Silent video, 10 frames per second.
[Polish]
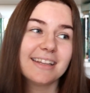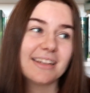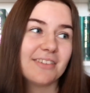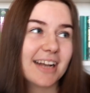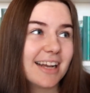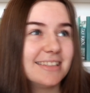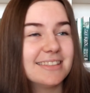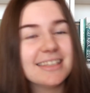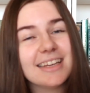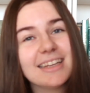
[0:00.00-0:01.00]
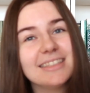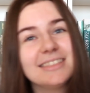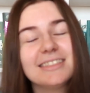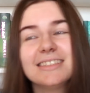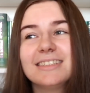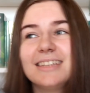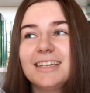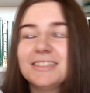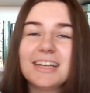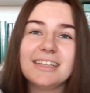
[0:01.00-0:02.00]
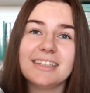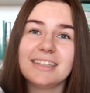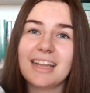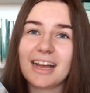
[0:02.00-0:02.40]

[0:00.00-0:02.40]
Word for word: na wakacje, czy lecieli